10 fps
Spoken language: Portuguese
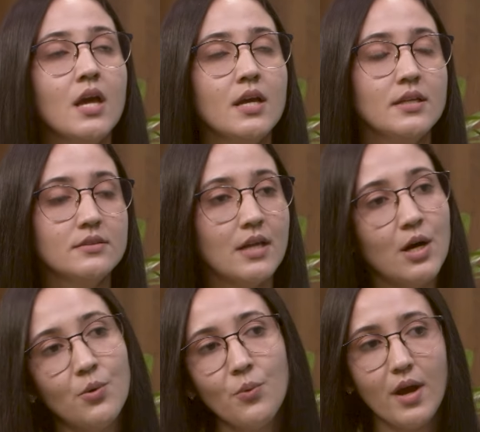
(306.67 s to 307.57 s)

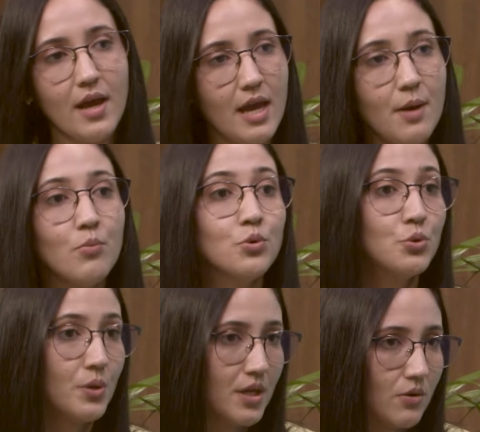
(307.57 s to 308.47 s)
Então é
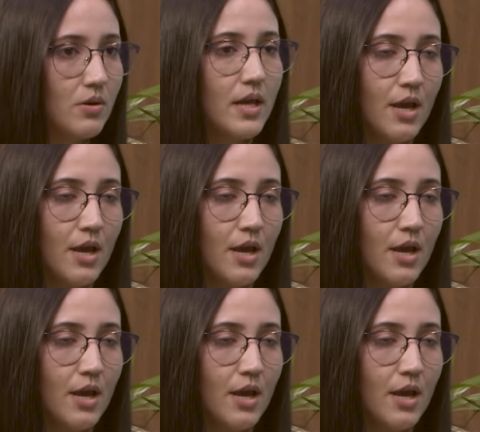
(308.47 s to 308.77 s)
muito rico,